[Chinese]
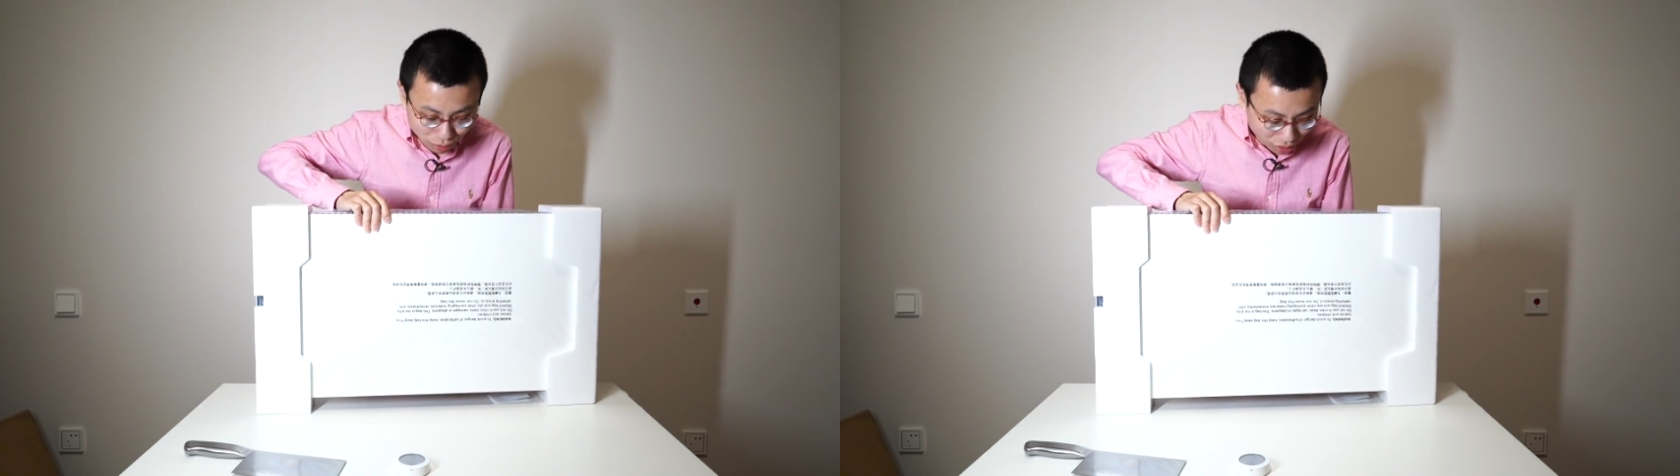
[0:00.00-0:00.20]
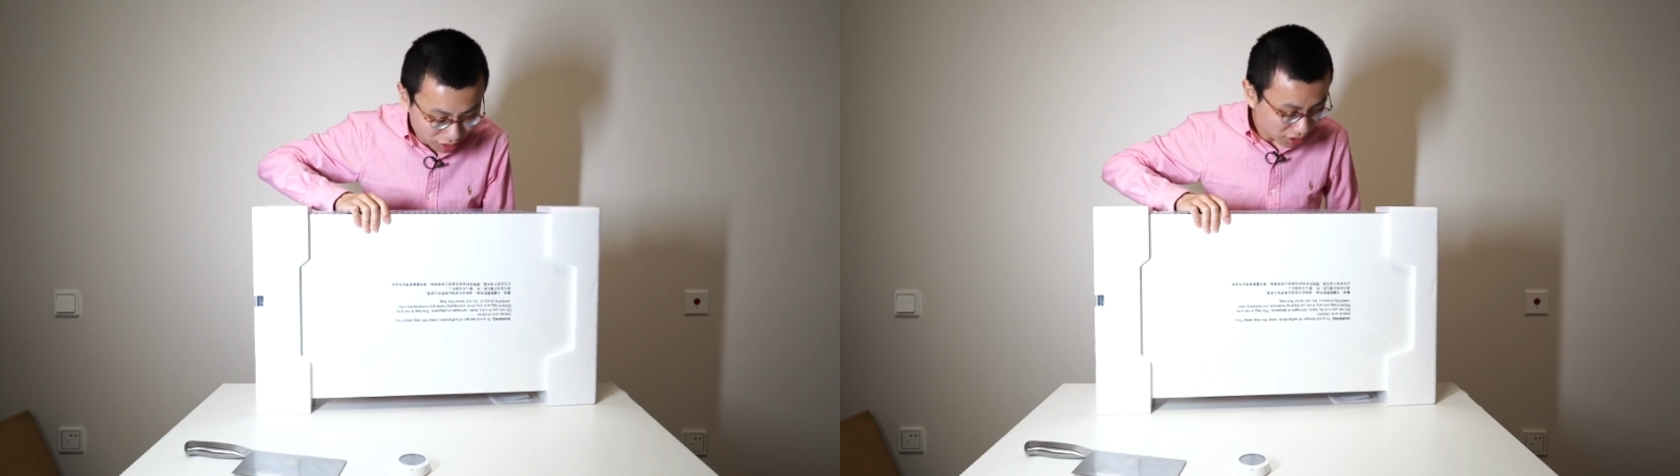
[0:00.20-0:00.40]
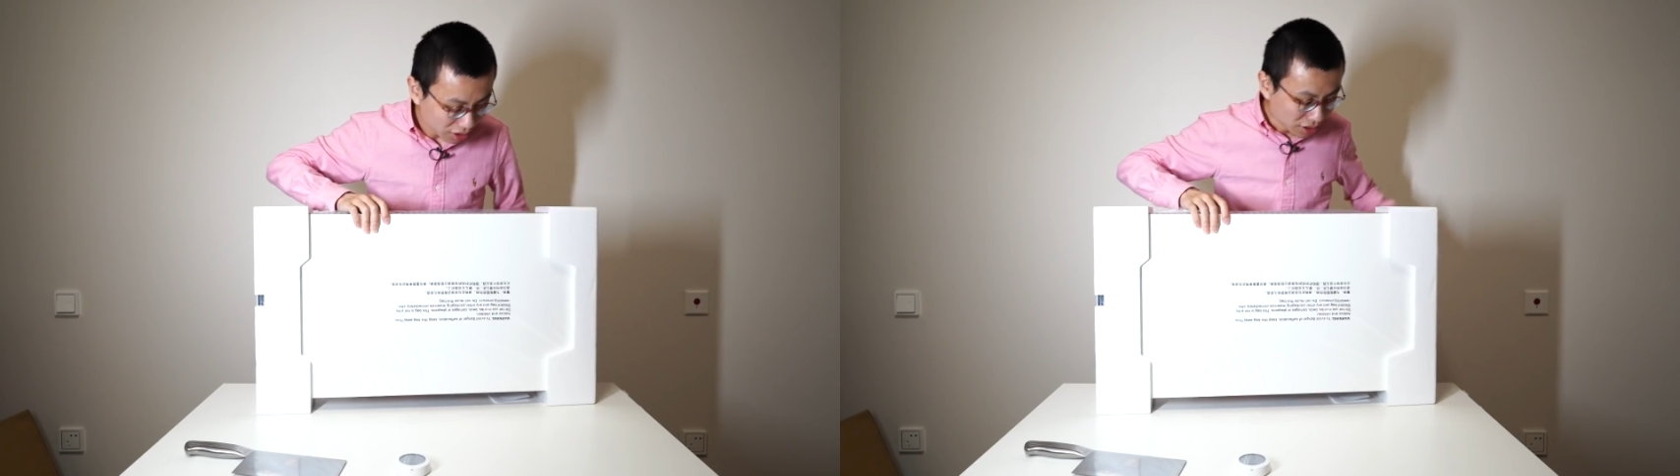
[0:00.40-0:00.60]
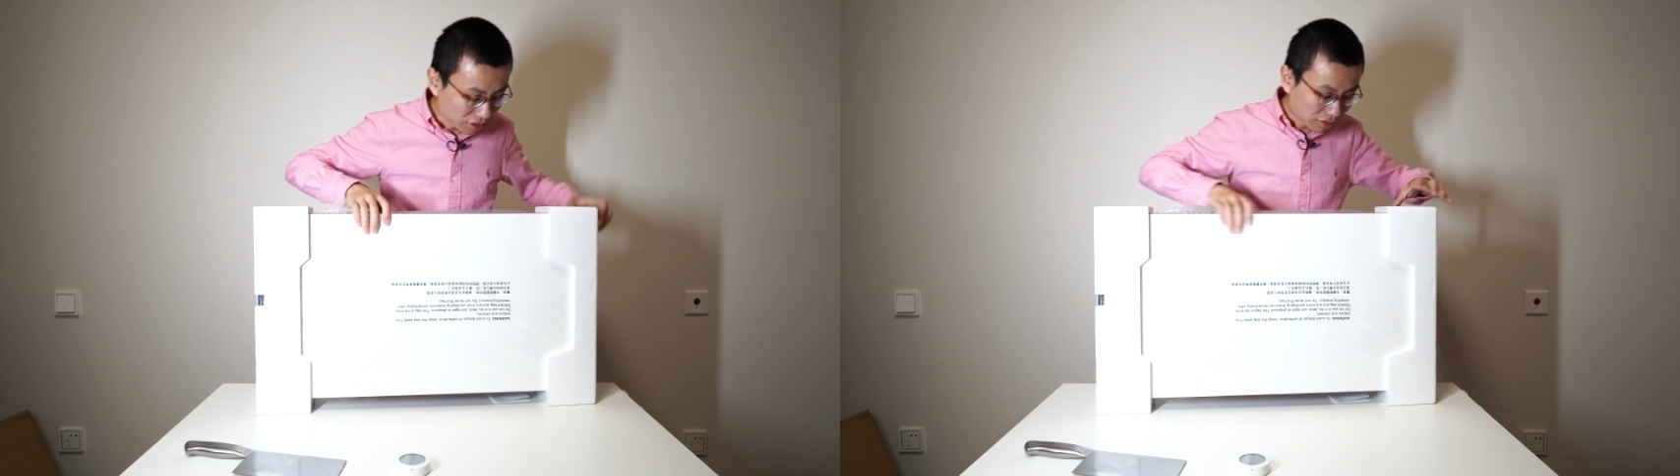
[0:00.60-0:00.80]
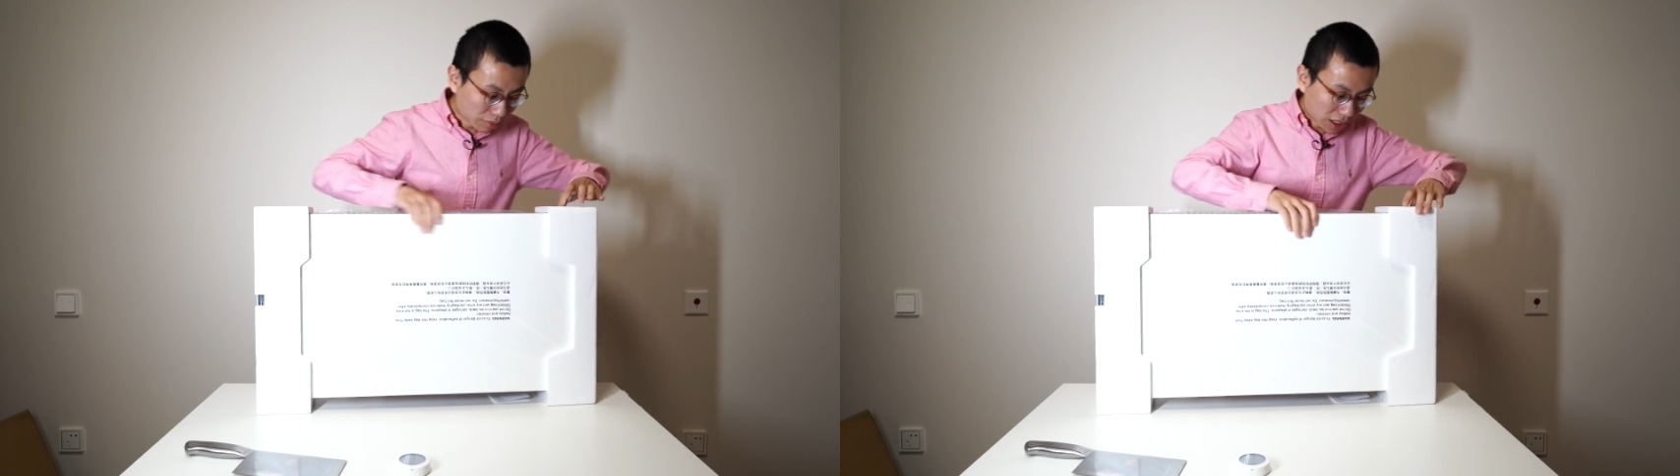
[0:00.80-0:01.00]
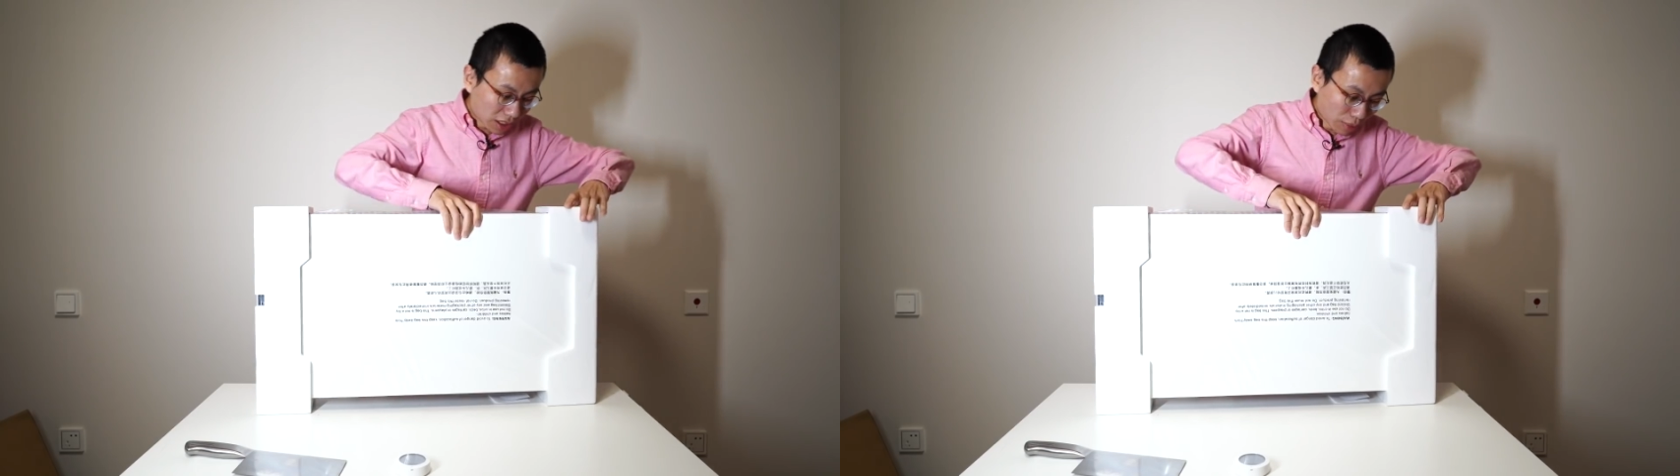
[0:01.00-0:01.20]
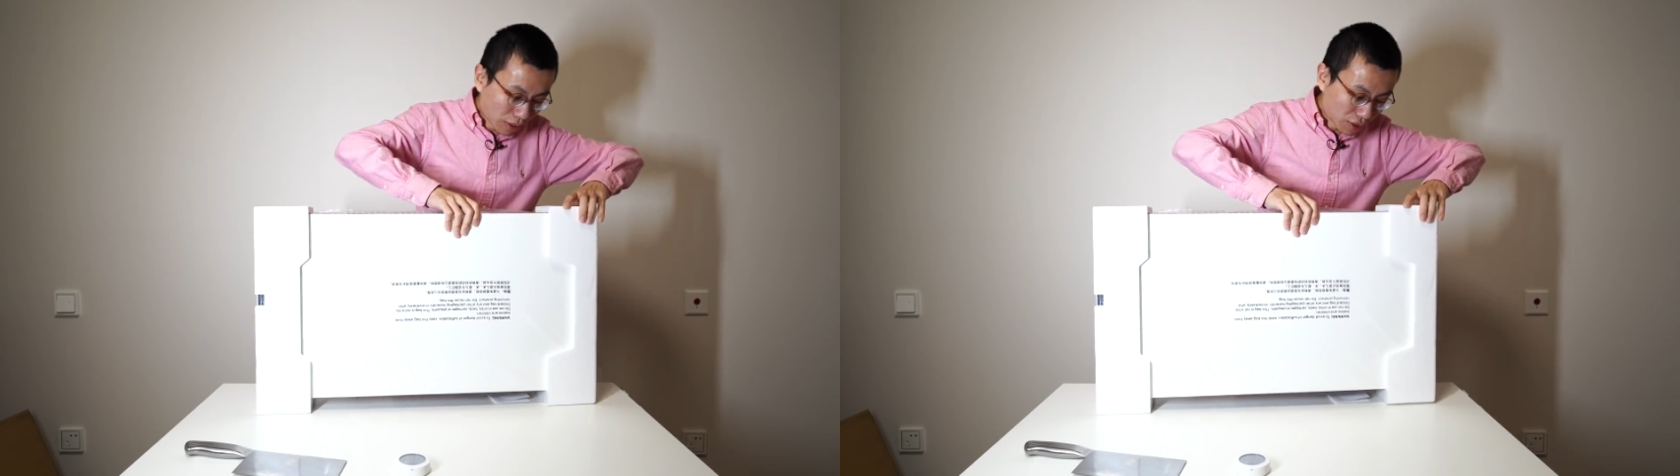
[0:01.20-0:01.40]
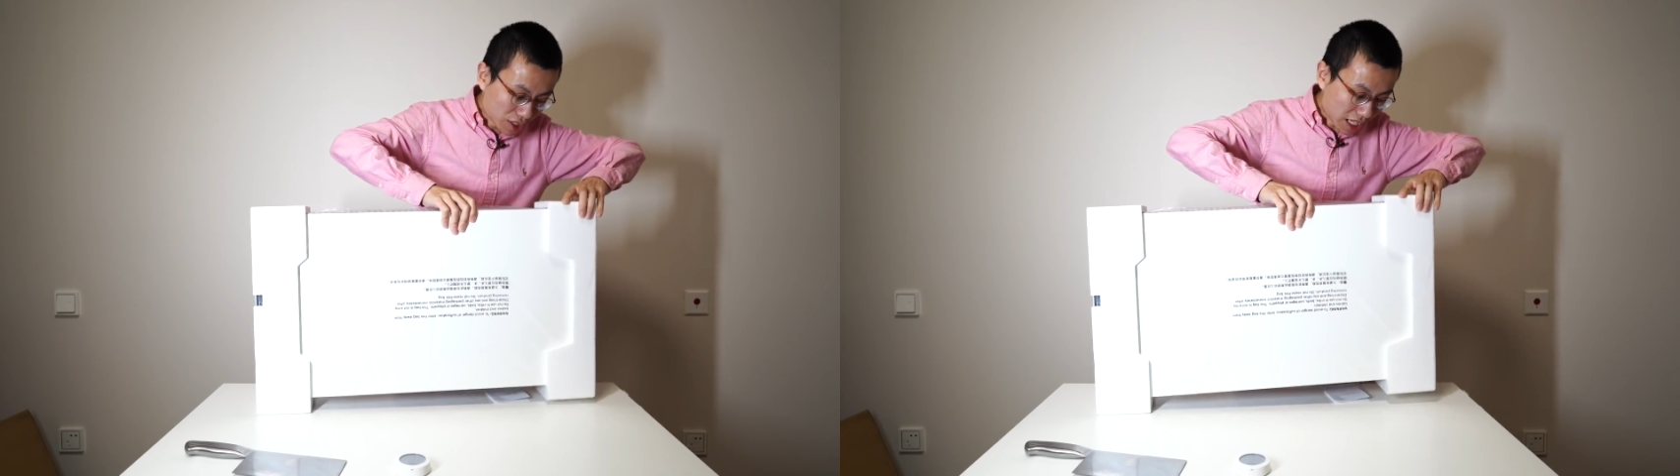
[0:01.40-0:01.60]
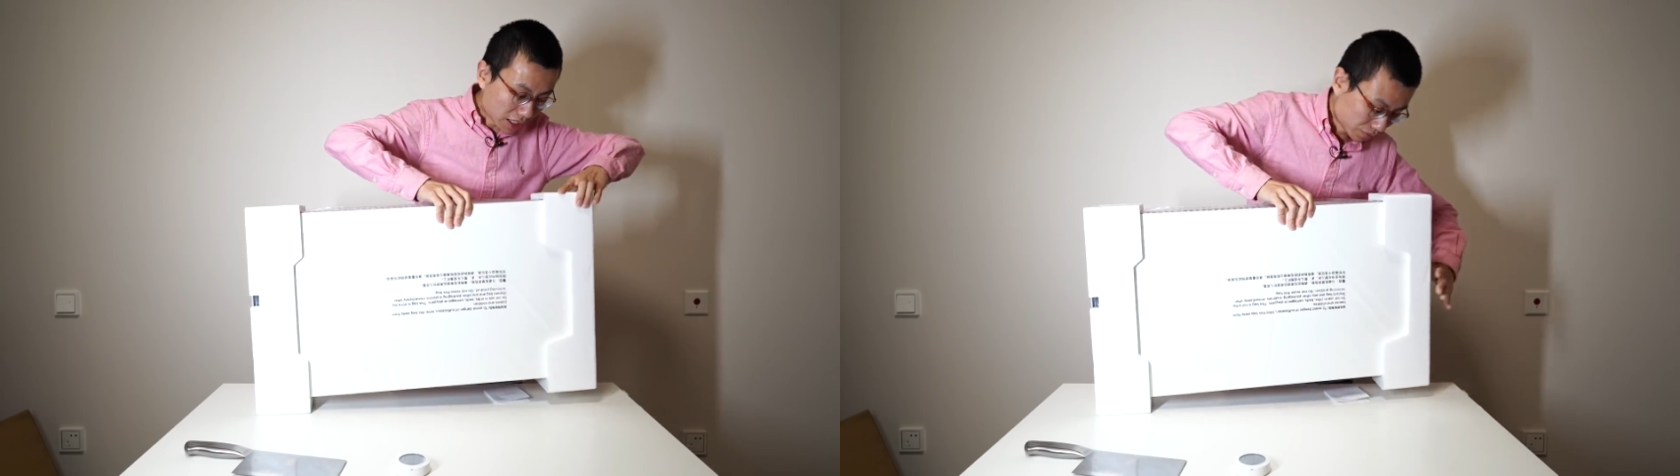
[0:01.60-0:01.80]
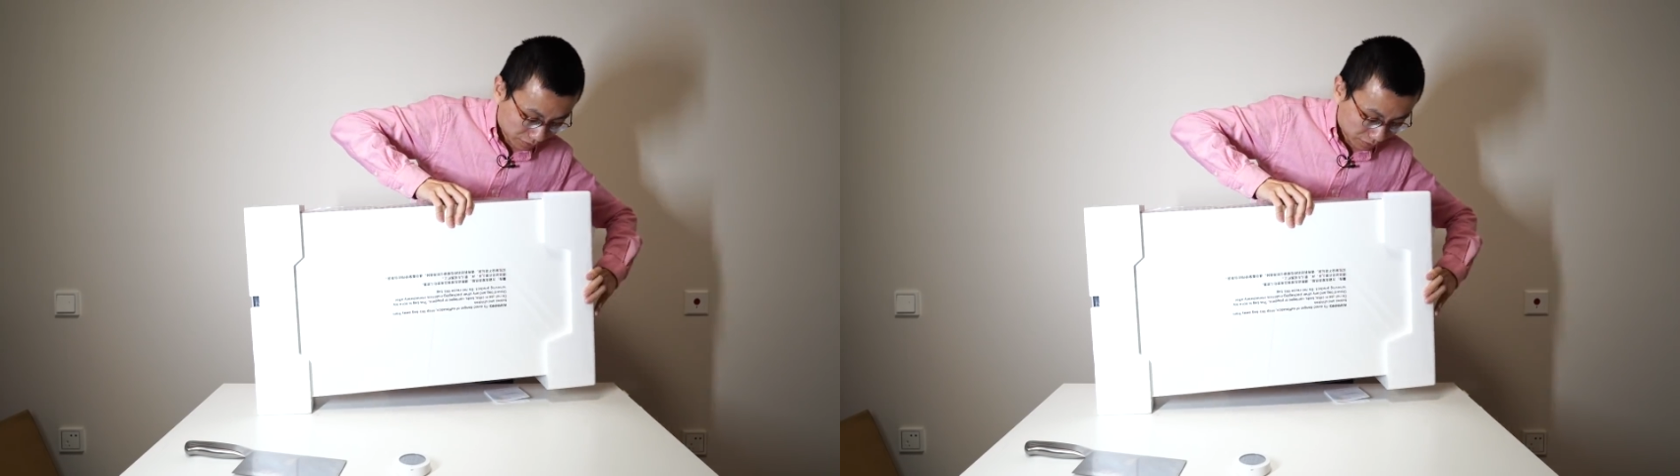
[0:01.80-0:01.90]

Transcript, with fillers: 摸”。我们把它的泡沫拆。